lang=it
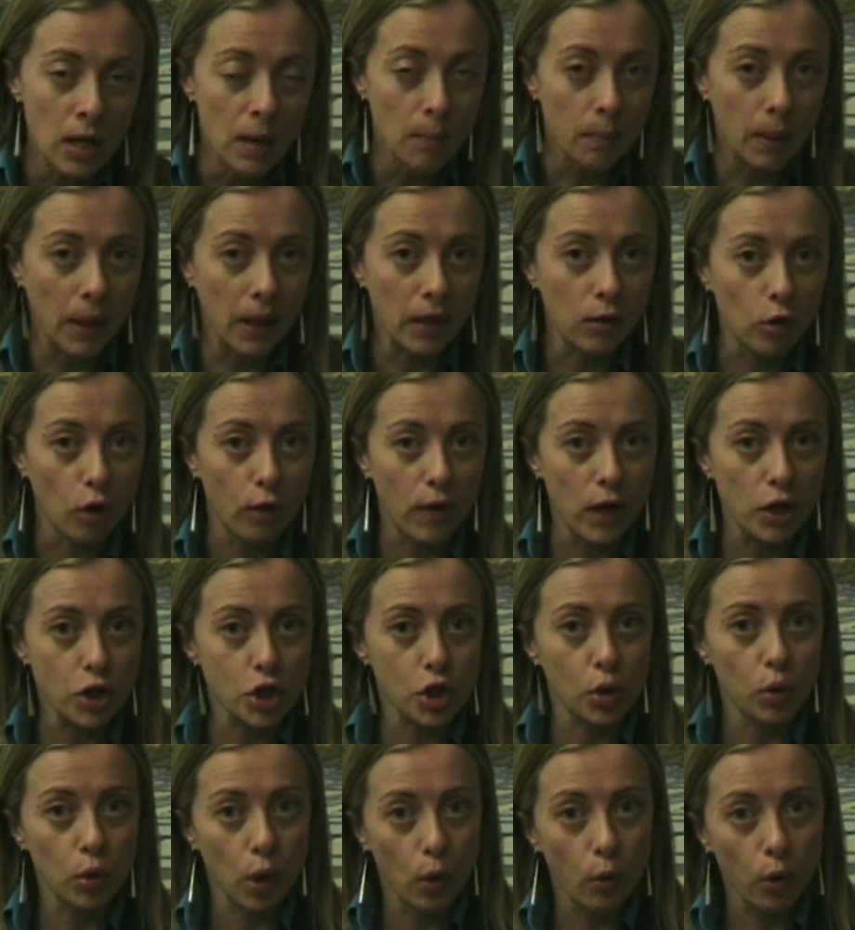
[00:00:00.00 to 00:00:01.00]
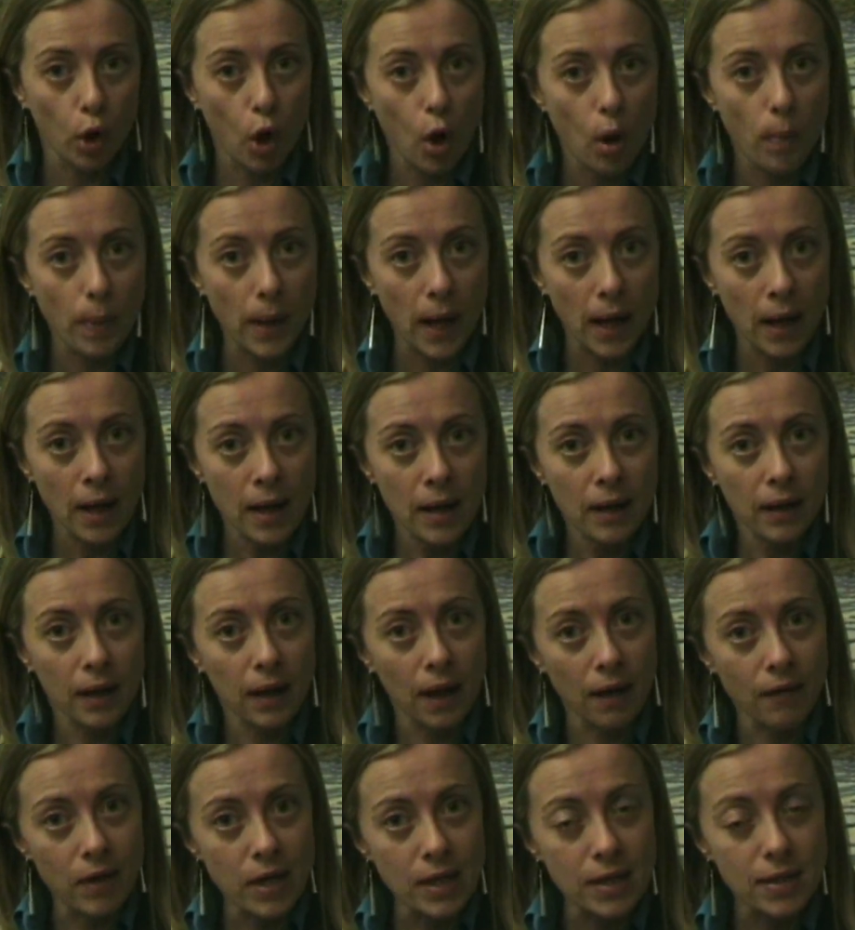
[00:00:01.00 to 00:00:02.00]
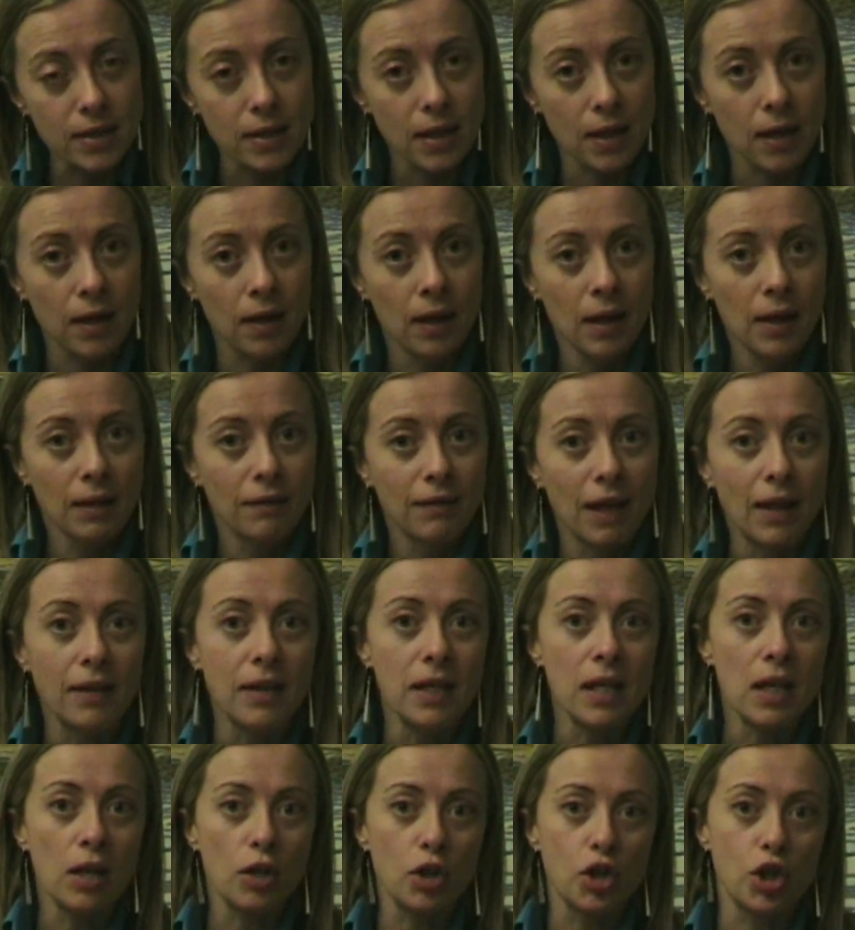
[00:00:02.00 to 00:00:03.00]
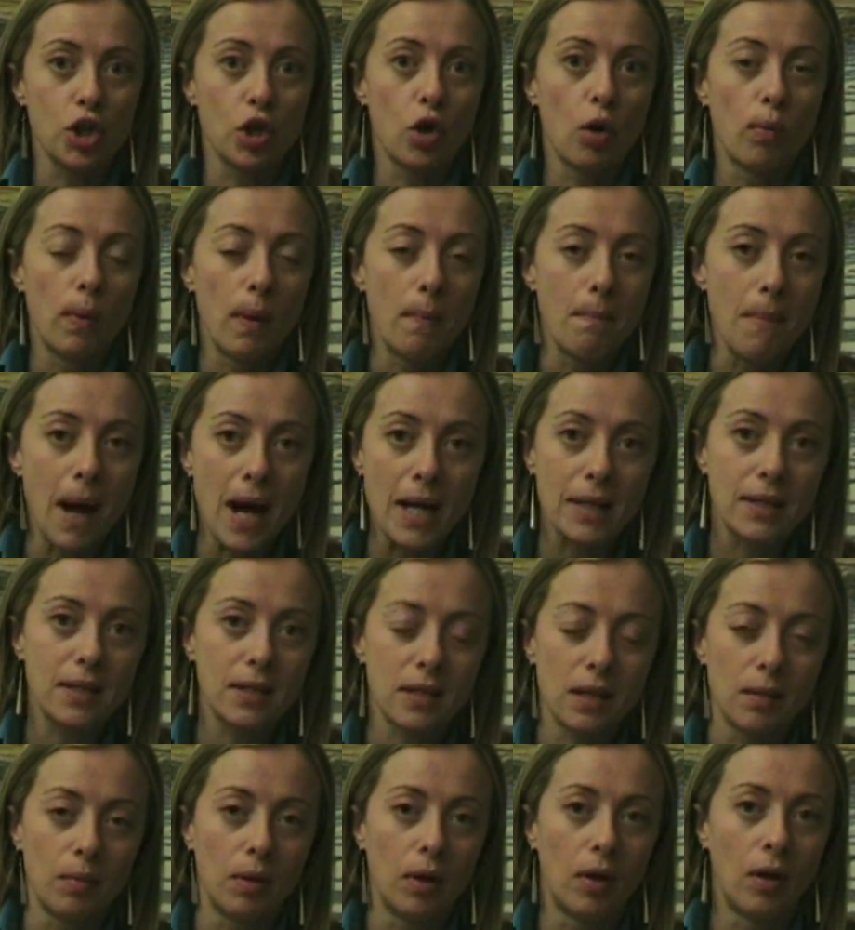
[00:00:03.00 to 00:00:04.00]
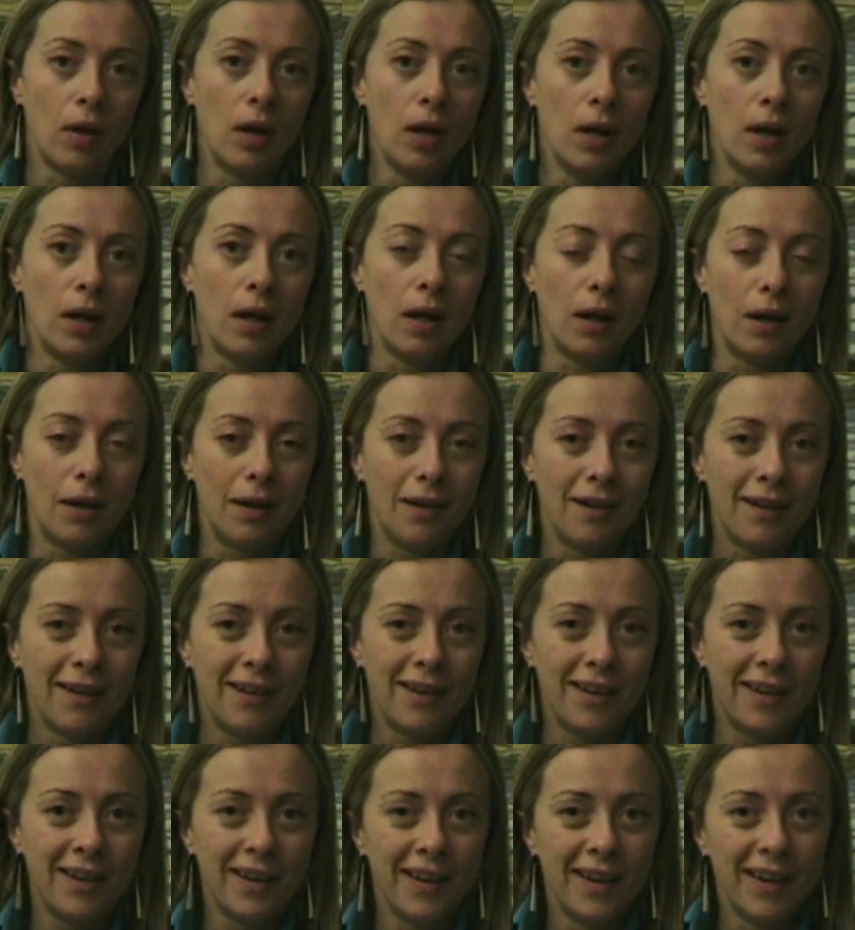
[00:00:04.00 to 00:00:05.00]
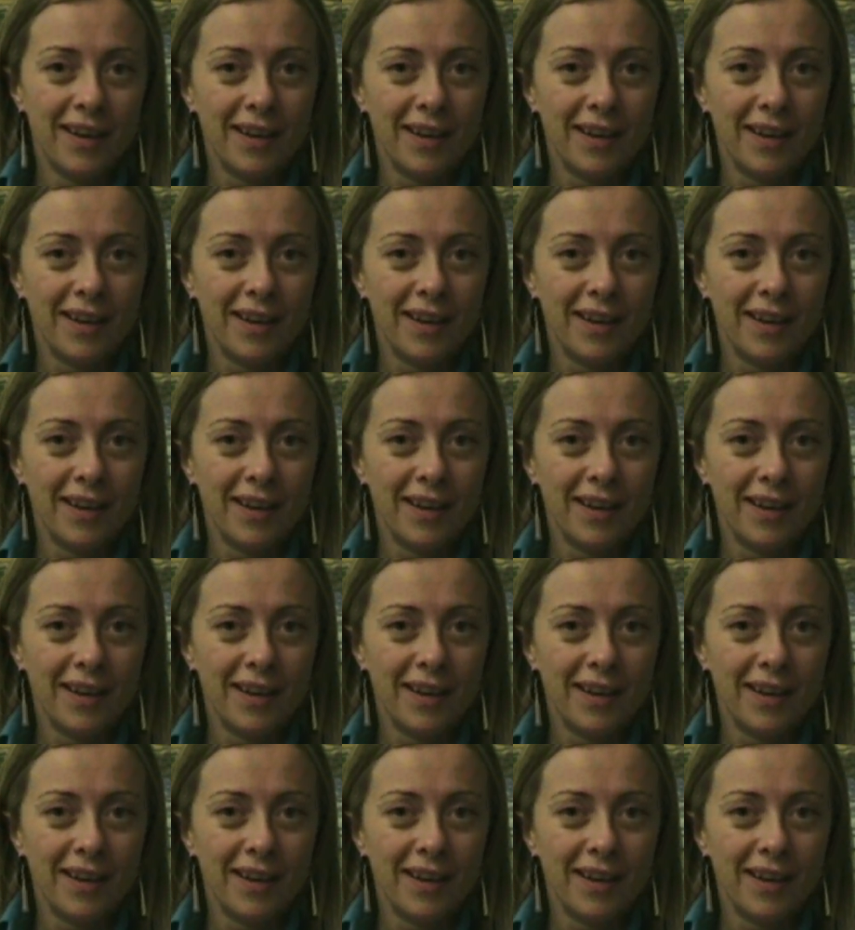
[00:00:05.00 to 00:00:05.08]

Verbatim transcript: per ritrovarci un'Europa che avesse da dirci come massimo eh eh,